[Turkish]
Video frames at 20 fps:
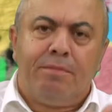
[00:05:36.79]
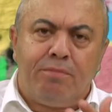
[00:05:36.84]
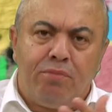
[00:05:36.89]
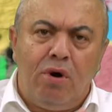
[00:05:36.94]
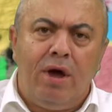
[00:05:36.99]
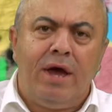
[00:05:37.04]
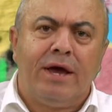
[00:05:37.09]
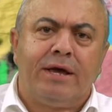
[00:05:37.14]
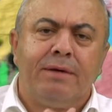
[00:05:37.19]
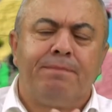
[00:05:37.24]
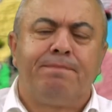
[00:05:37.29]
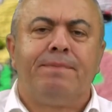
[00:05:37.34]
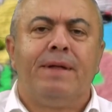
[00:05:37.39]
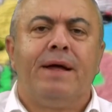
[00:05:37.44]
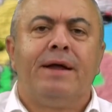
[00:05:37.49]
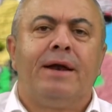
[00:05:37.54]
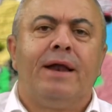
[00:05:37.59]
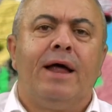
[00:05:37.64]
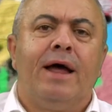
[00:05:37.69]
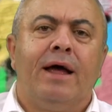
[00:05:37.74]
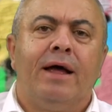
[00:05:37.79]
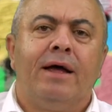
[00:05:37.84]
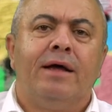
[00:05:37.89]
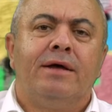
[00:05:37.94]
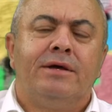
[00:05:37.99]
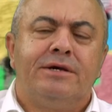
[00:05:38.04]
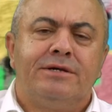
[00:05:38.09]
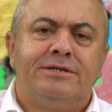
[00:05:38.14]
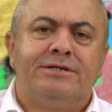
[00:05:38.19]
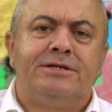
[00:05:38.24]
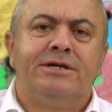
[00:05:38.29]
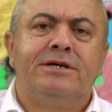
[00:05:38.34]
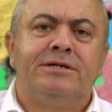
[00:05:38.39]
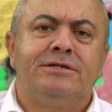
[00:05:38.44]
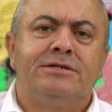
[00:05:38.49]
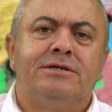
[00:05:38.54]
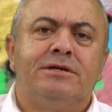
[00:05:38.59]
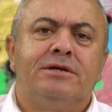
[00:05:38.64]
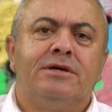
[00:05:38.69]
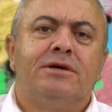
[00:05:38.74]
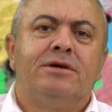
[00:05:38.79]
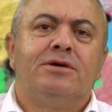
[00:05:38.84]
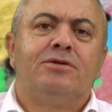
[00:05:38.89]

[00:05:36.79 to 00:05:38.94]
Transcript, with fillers: Bu ekiplerle siz